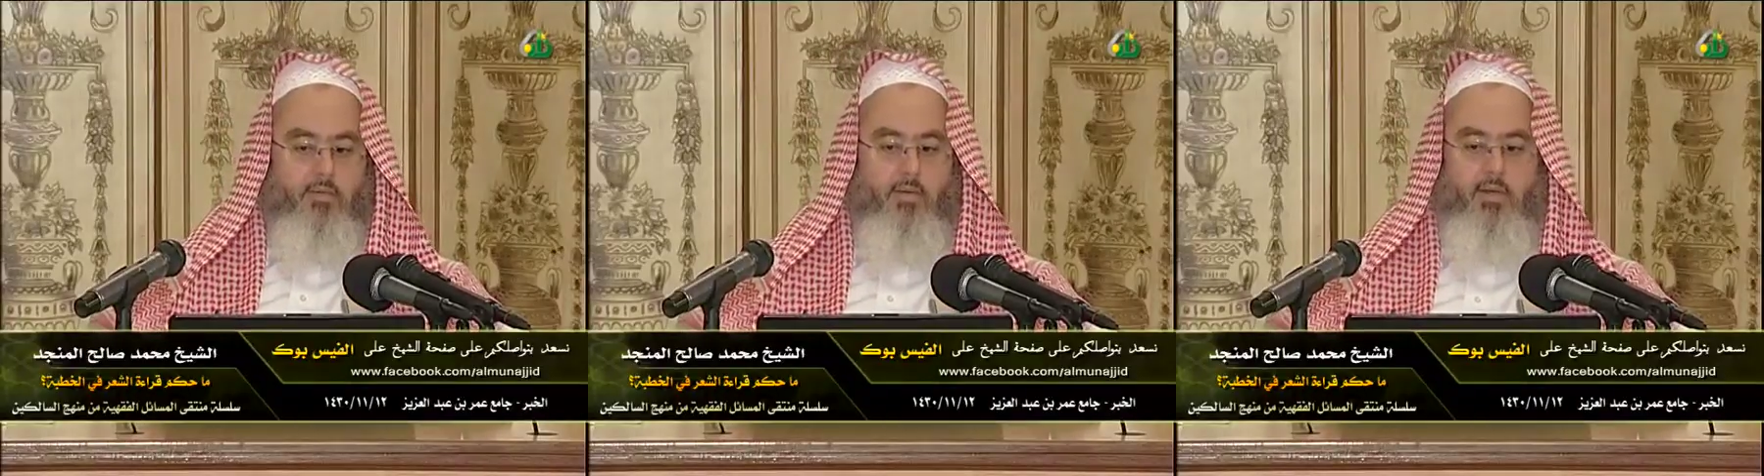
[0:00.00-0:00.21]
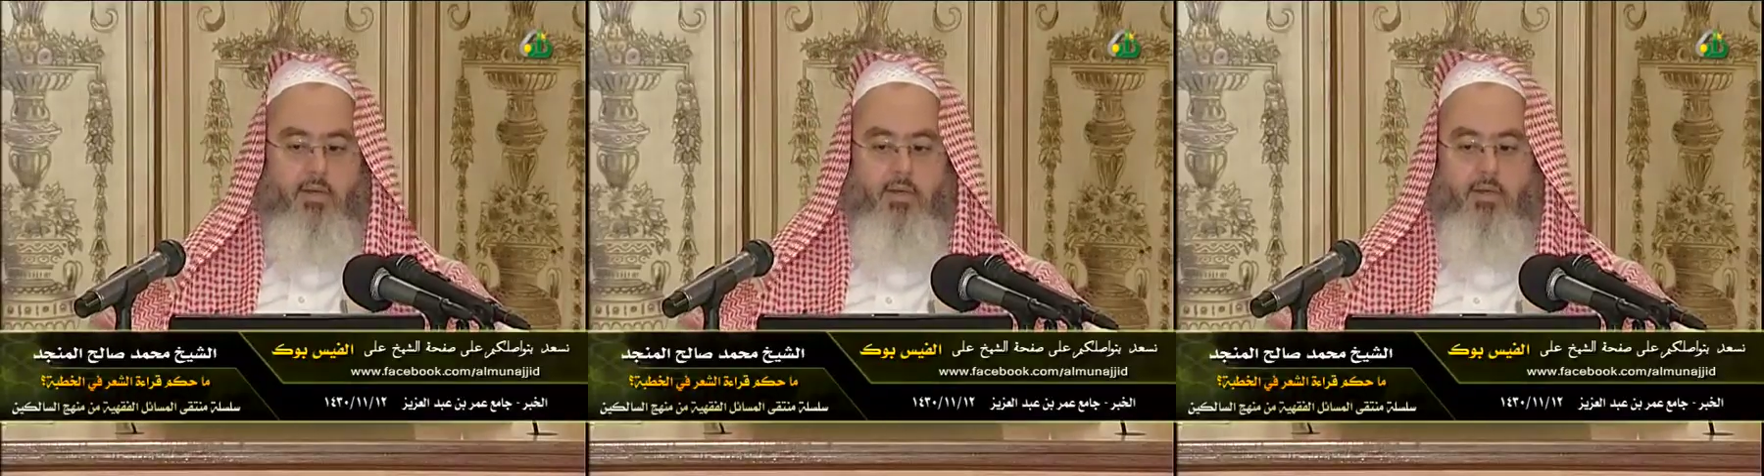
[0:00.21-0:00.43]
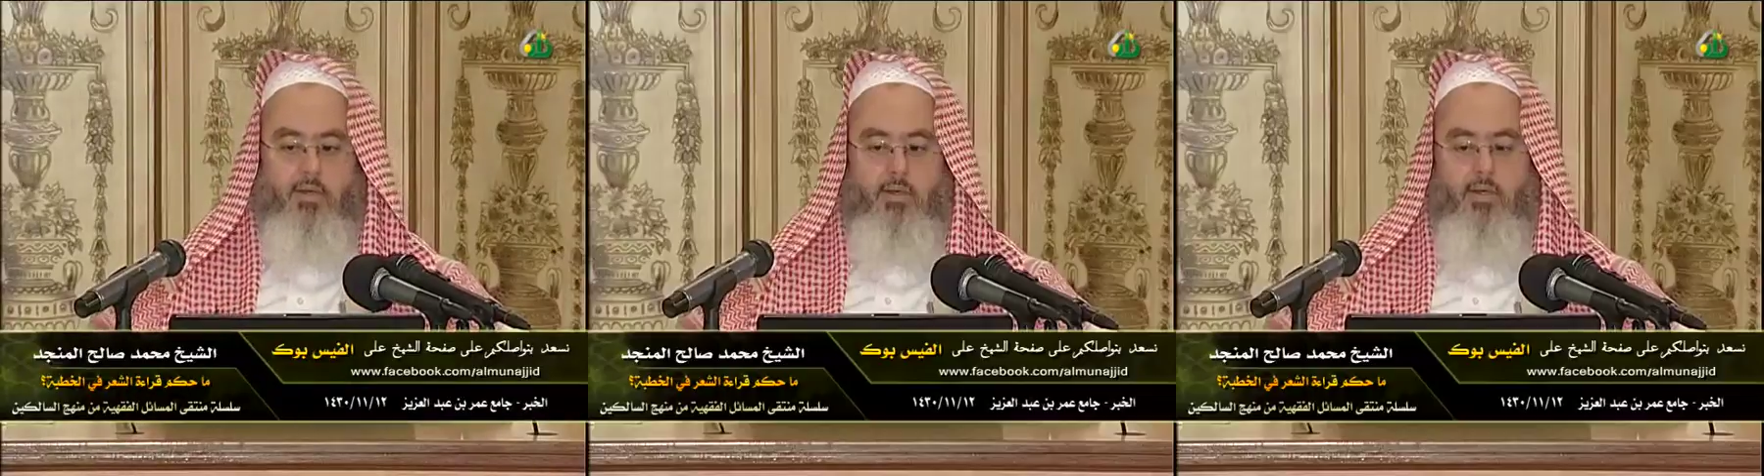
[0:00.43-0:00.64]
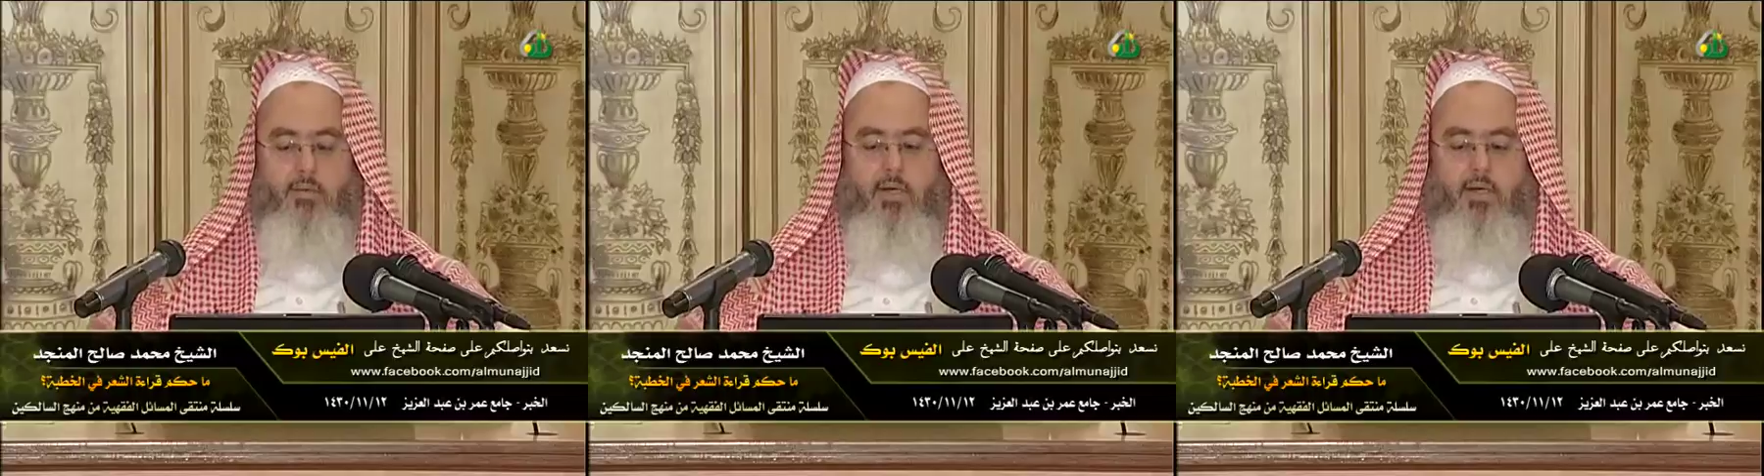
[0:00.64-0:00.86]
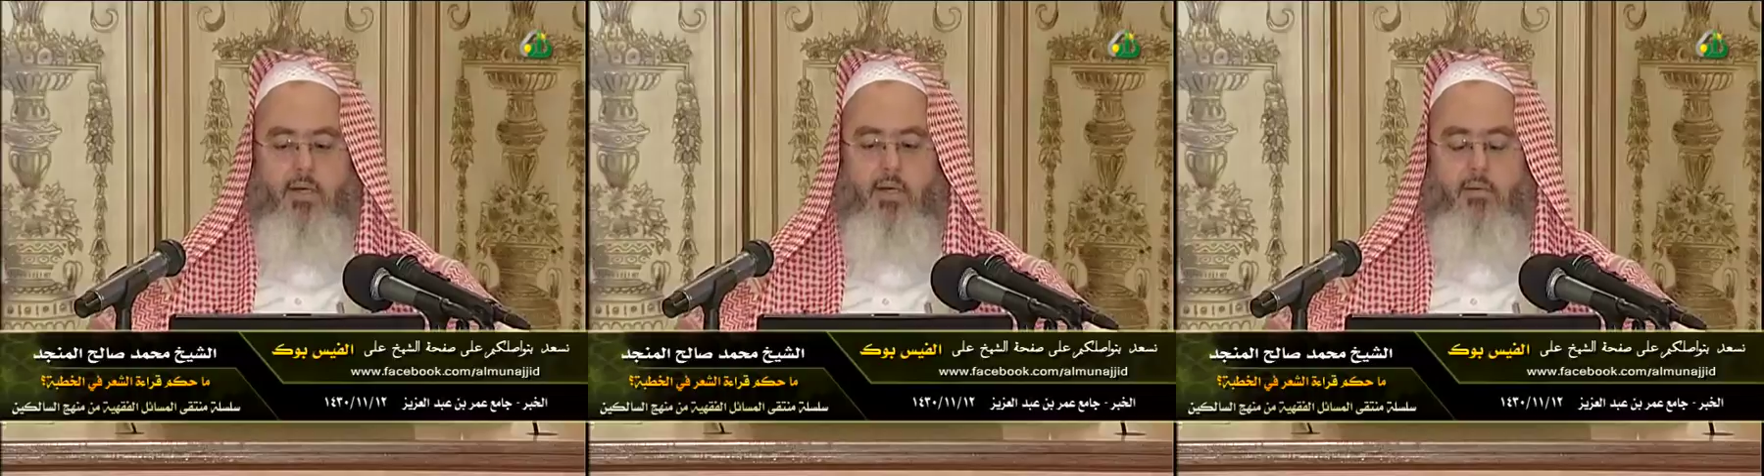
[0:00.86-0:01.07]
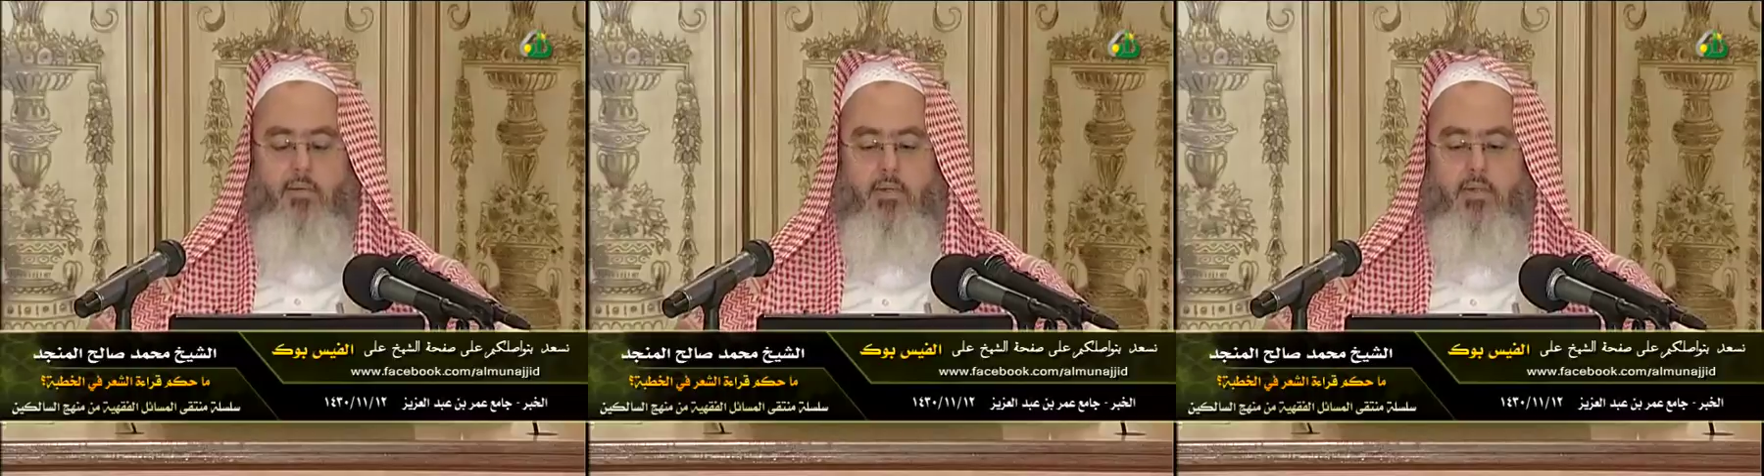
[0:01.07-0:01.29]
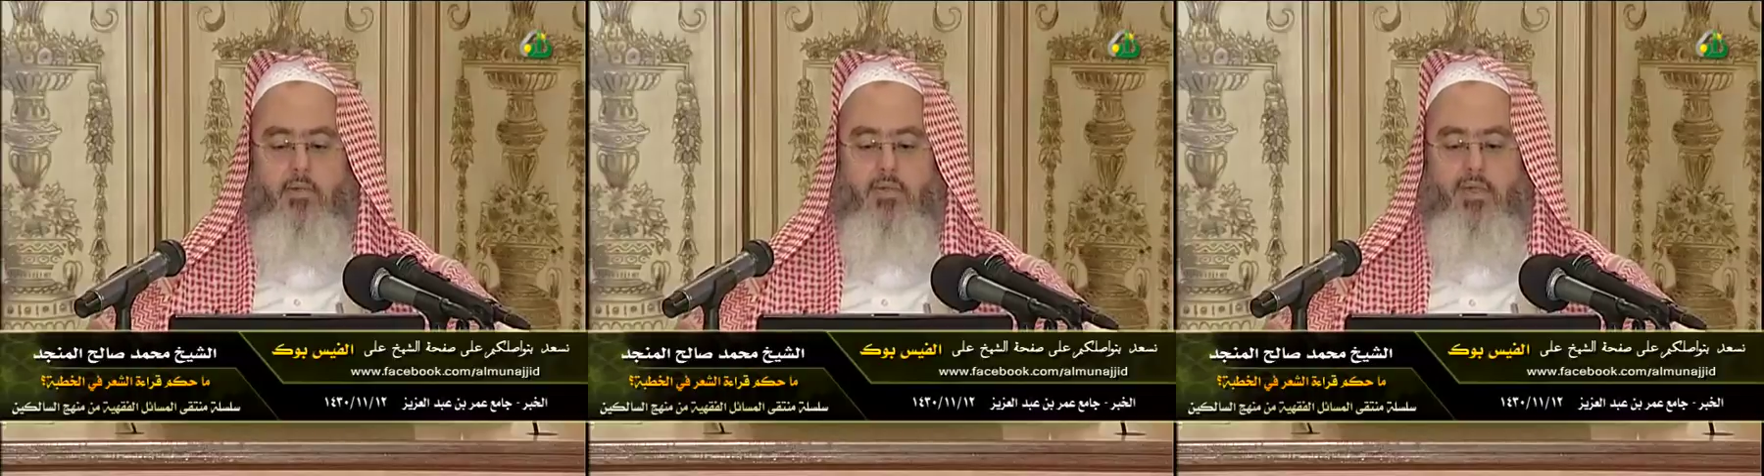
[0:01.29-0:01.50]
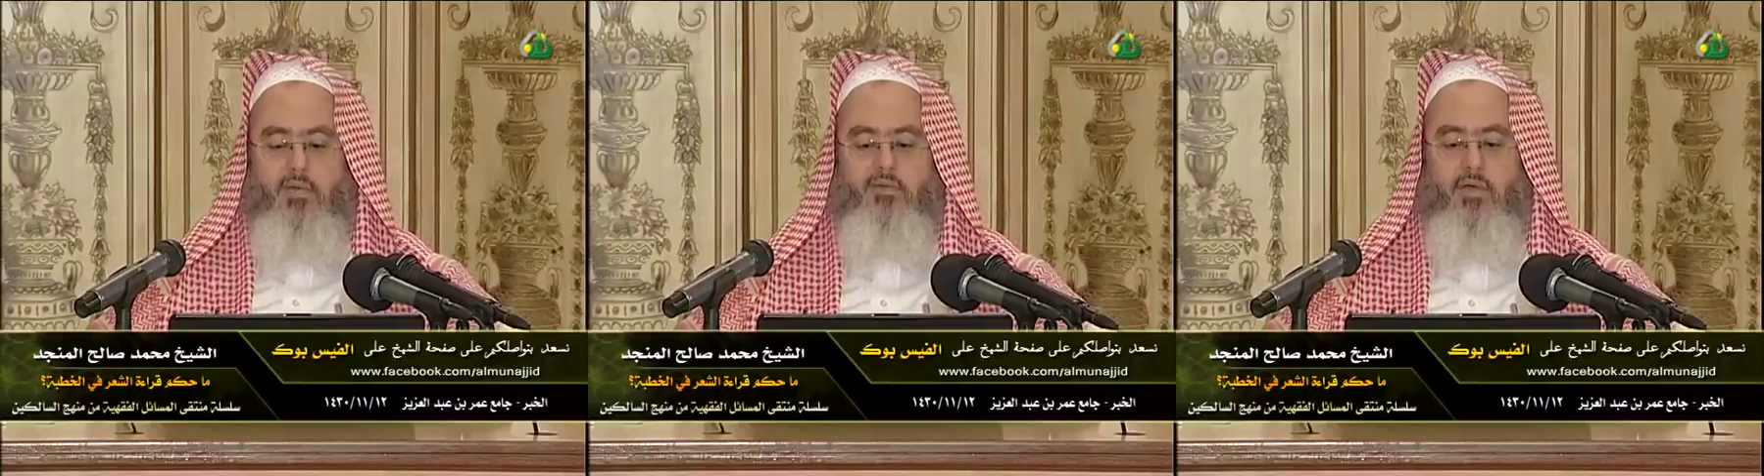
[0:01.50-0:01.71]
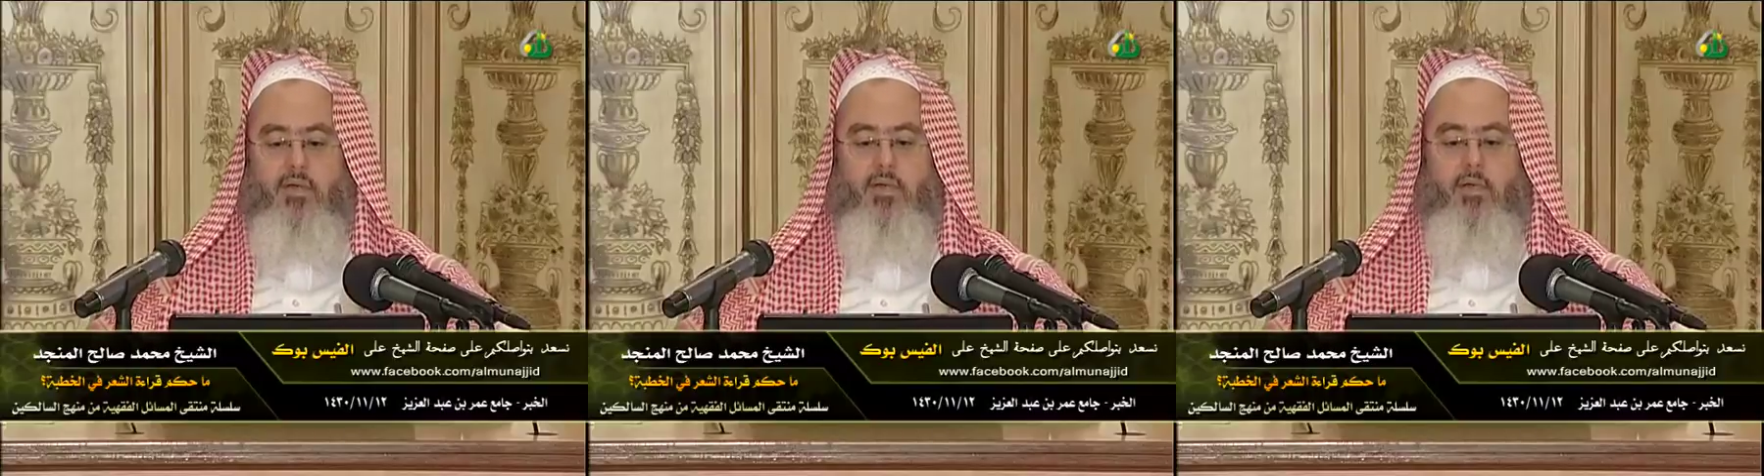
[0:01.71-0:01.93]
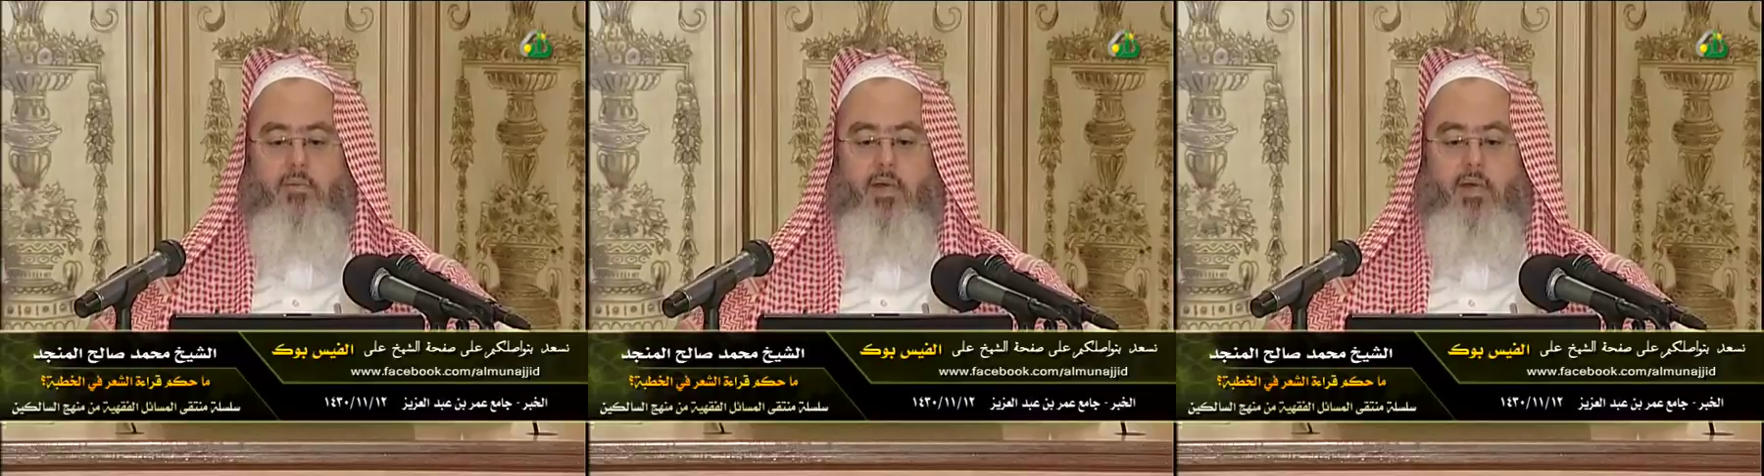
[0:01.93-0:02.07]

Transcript: وعظة كما قال ابن الجوزي فإن